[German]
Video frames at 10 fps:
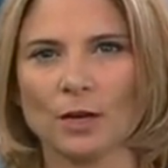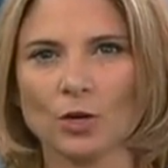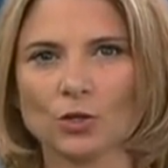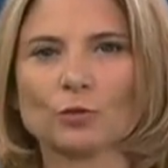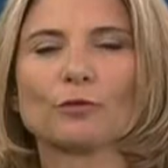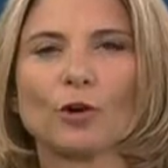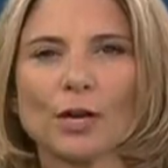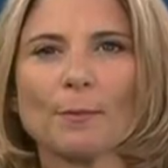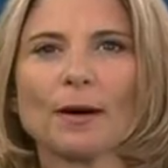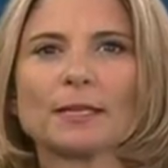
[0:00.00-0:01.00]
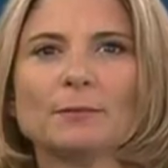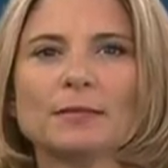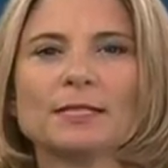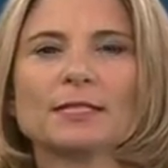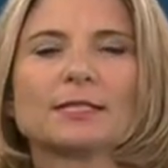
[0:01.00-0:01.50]
Auch schon vor der
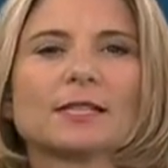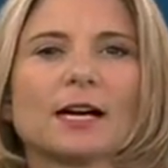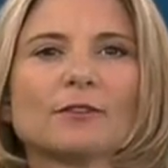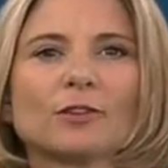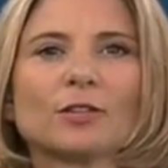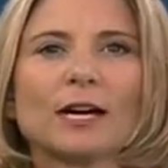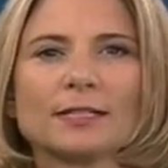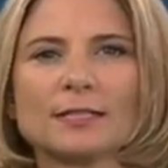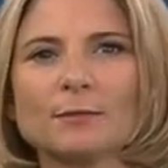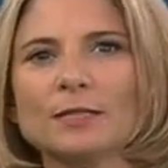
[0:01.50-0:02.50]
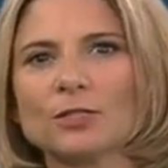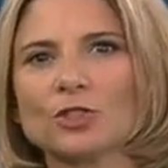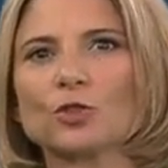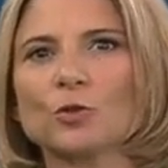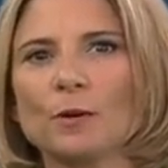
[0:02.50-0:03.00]
Pandemie ist die Zahl von
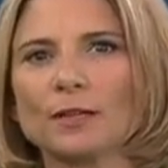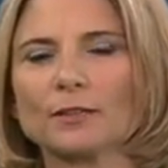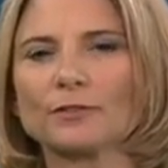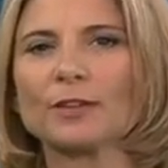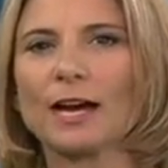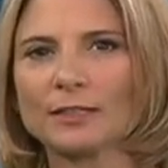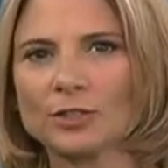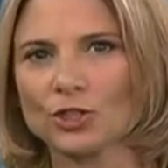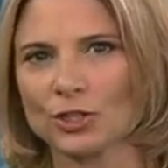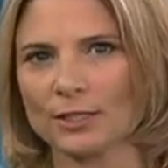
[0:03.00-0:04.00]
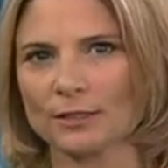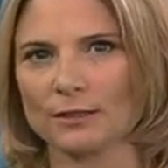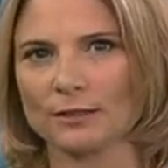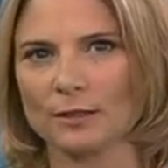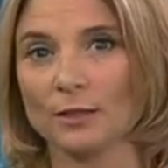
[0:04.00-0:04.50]
antisemitischen Übergriffen angestiegen.